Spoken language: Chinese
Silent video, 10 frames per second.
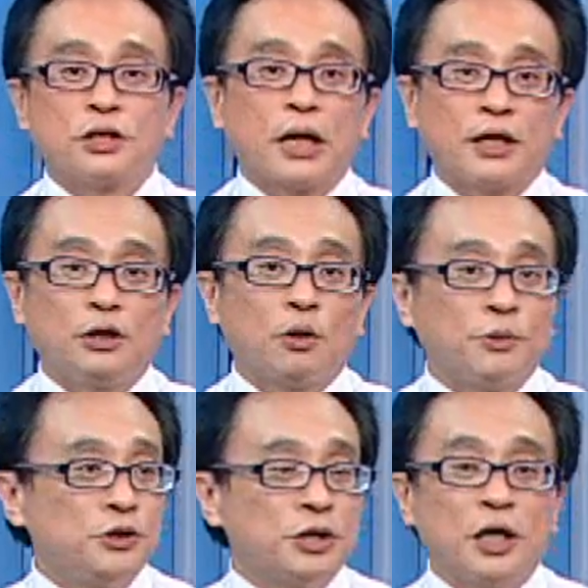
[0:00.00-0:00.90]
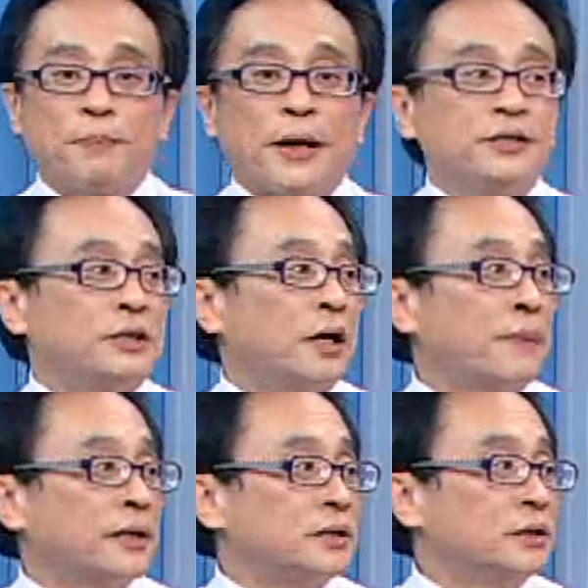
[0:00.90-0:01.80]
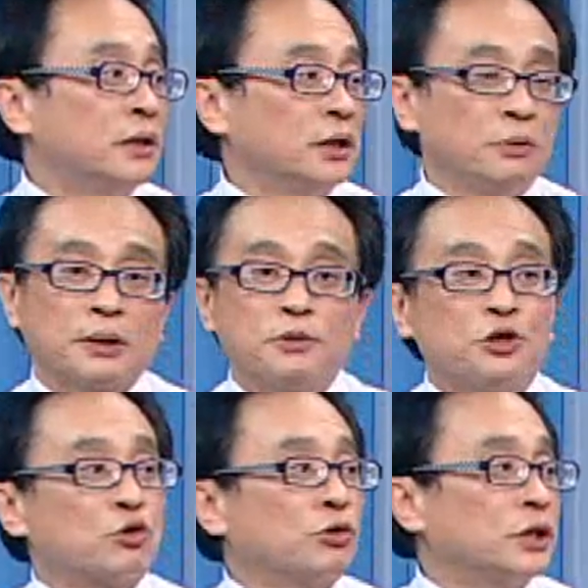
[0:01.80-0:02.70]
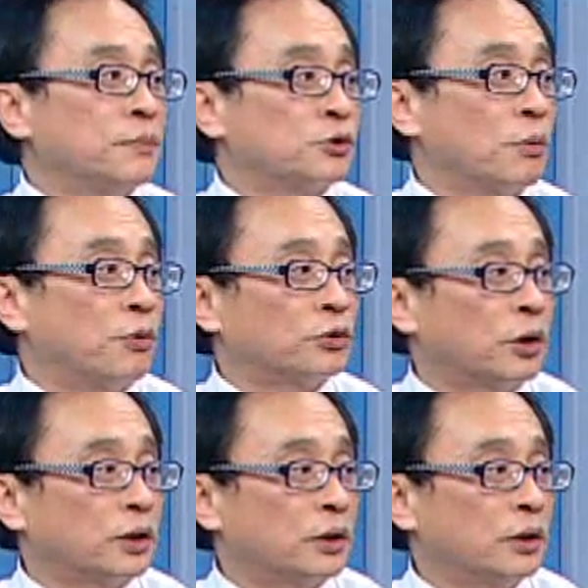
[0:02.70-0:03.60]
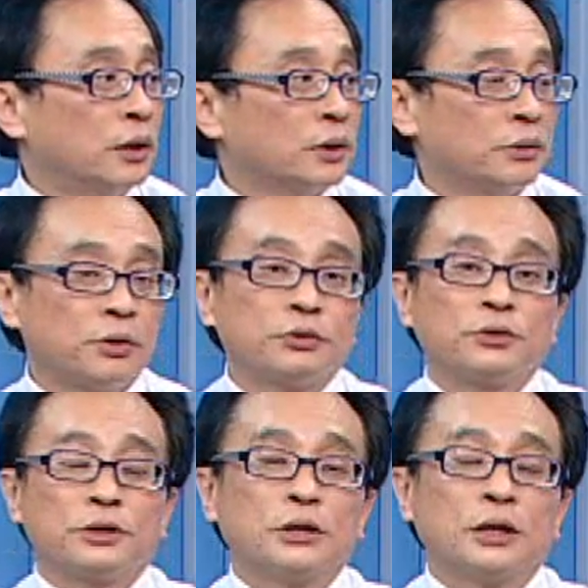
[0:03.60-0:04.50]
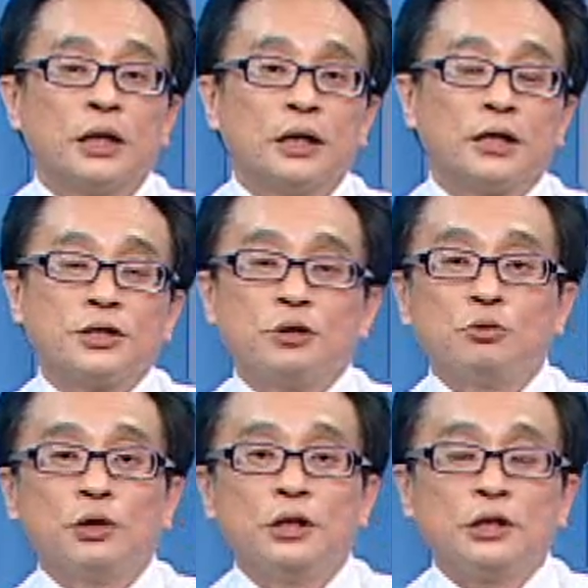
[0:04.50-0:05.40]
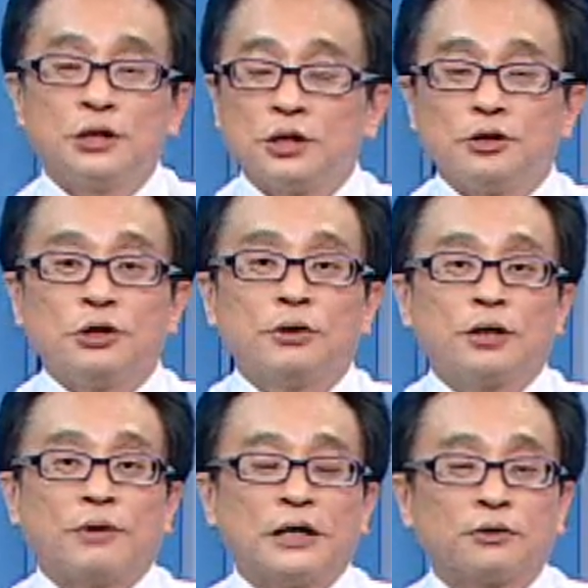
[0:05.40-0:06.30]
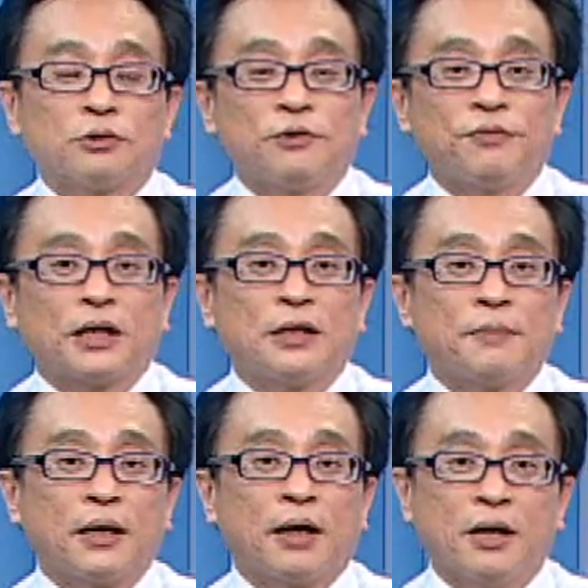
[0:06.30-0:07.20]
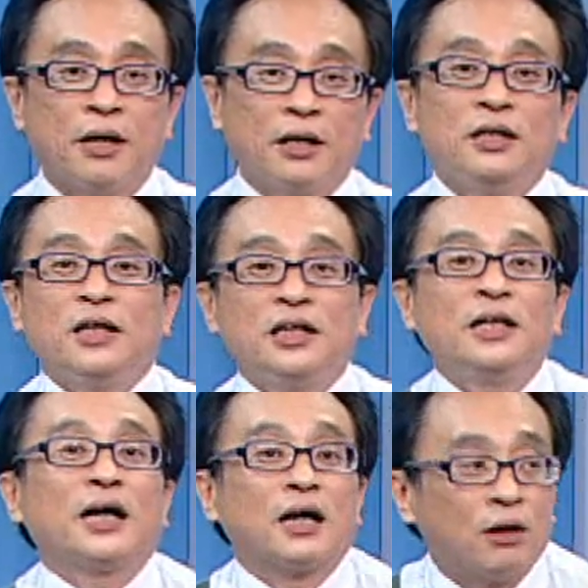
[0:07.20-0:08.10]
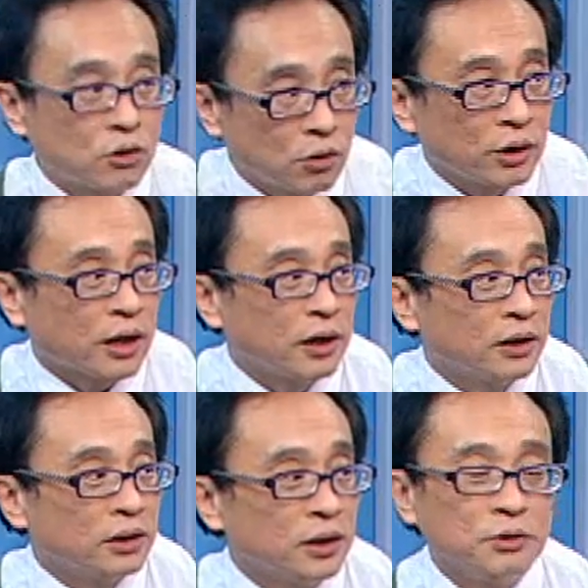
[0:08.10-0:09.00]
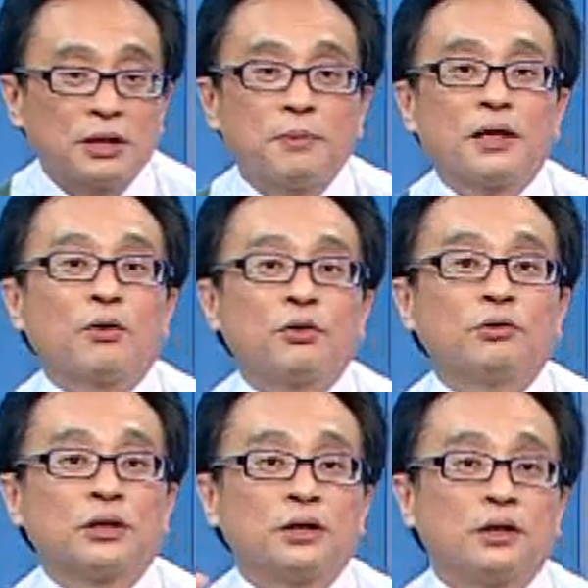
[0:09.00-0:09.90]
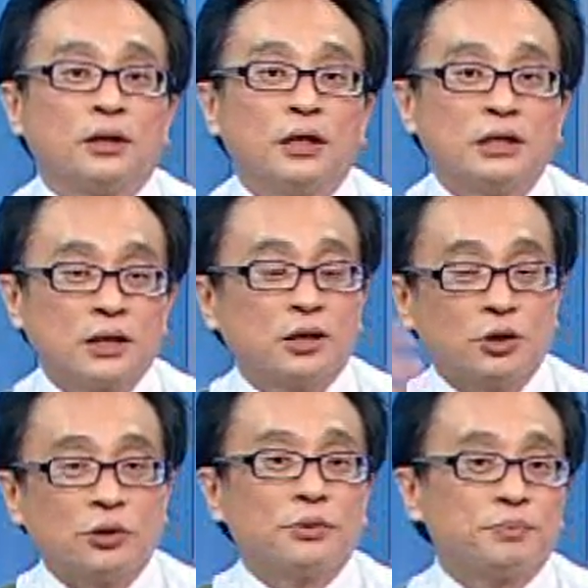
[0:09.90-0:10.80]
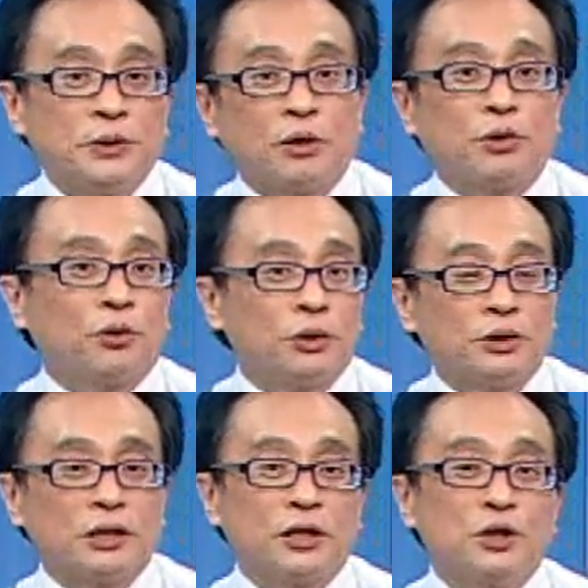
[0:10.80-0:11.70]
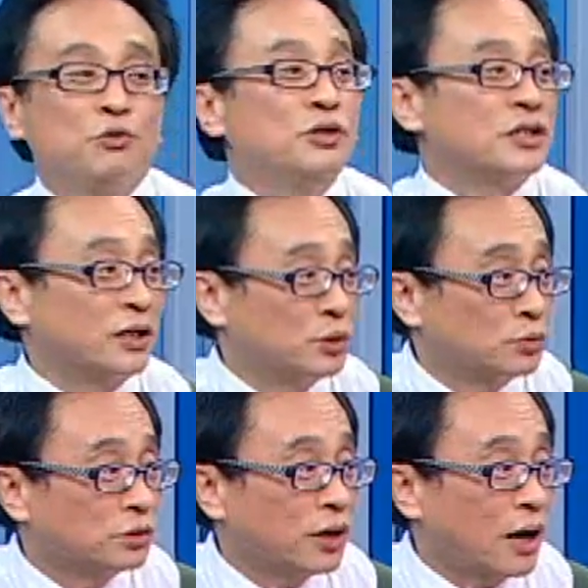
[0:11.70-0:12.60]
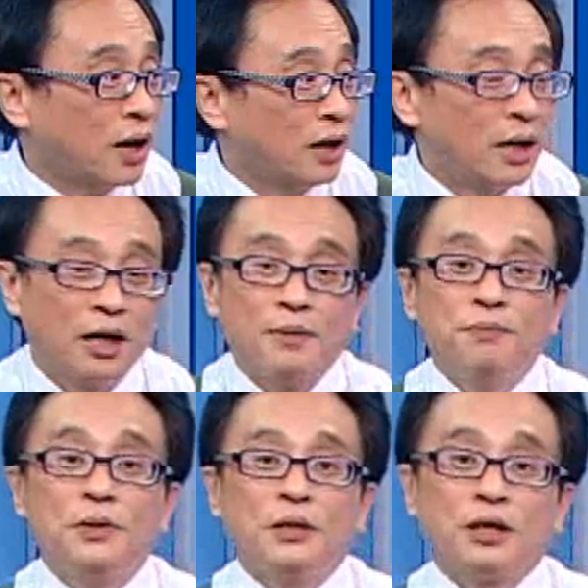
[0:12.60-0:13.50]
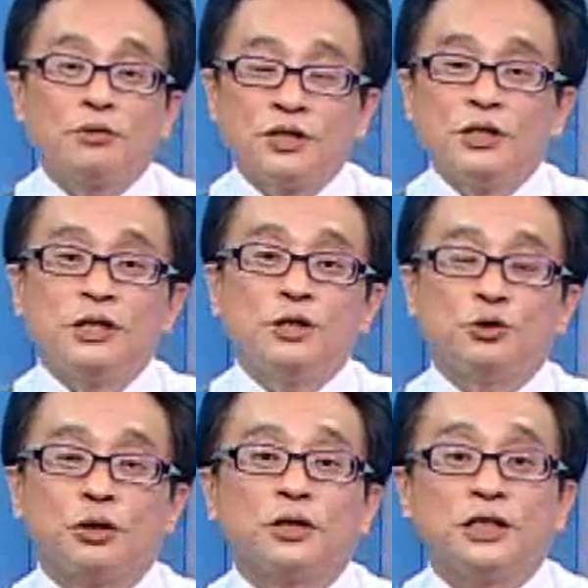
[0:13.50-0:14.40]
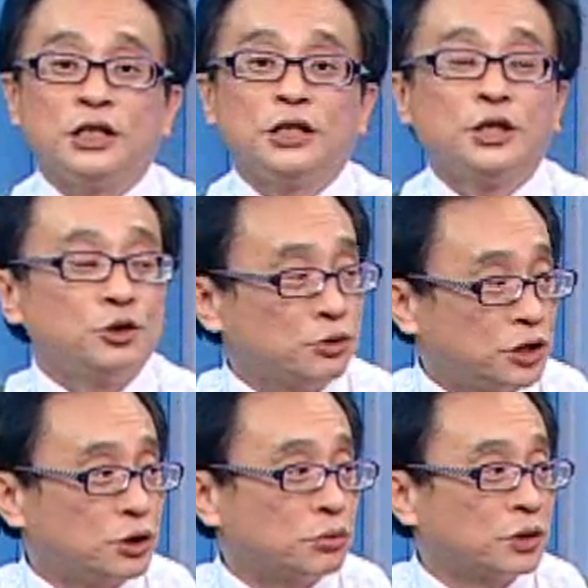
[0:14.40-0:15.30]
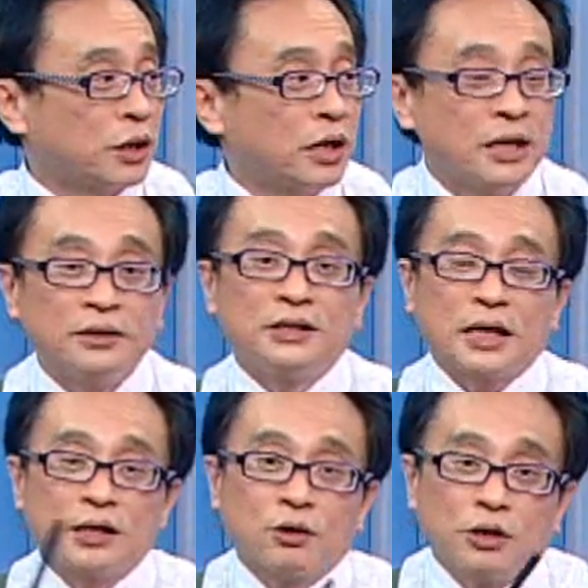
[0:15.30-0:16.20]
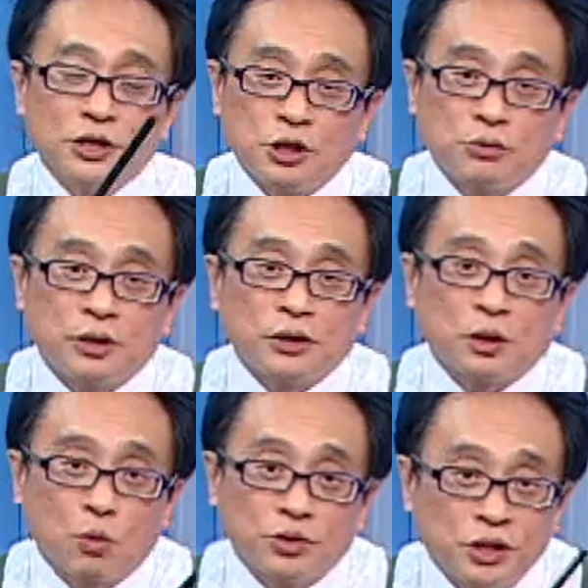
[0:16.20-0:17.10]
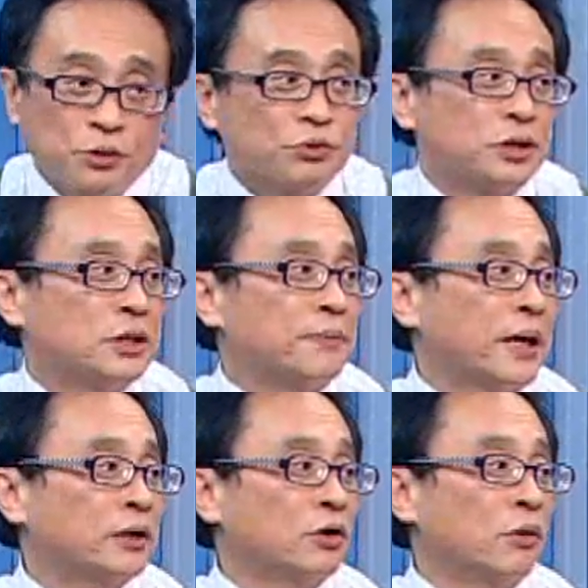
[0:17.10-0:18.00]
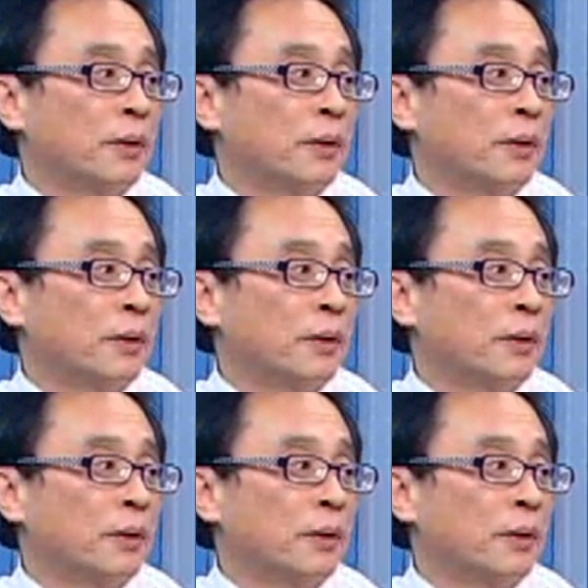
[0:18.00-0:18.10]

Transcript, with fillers: 市看移动平均线一百日、两百日，嗯，因为他们是中线、中波段，对对对，都都是这。可是如果你进进去那华投信法人那边啦，你盈利要考够了，是因为他们要用这个这个比较有的英文程度的啊，MBA 有经济学的基研究基础的，嗯，你才能够很清楚了解国际股市的脉动，